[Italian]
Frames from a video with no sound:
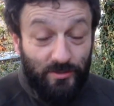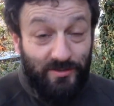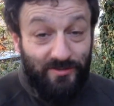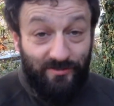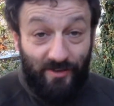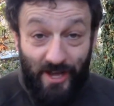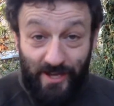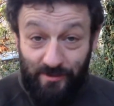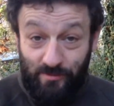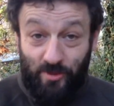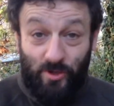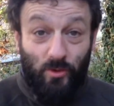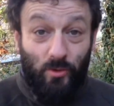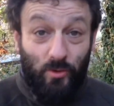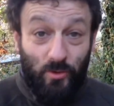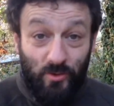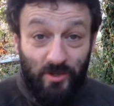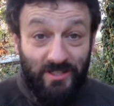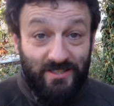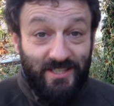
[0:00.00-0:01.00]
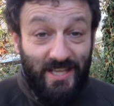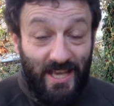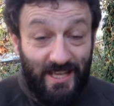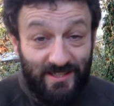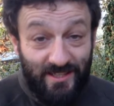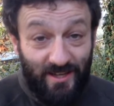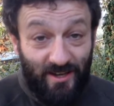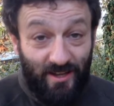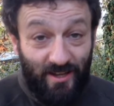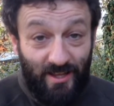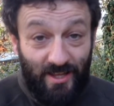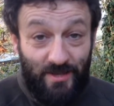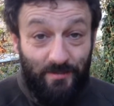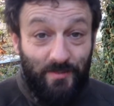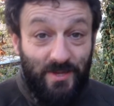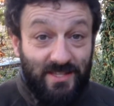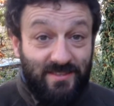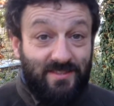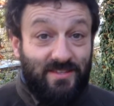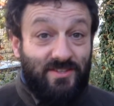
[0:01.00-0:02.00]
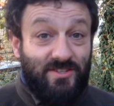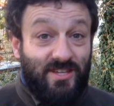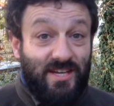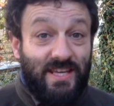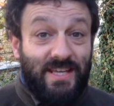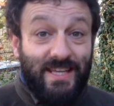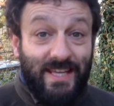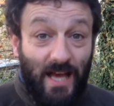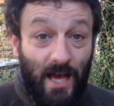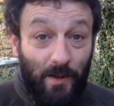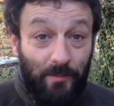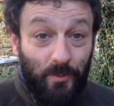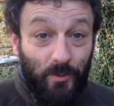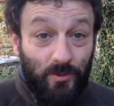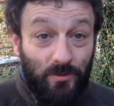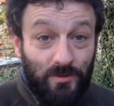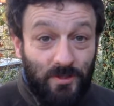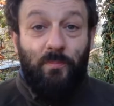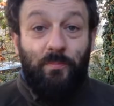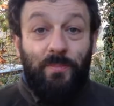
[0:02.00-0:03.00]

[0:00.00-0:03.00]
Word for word: di fare una corona di edera e mettersela in capo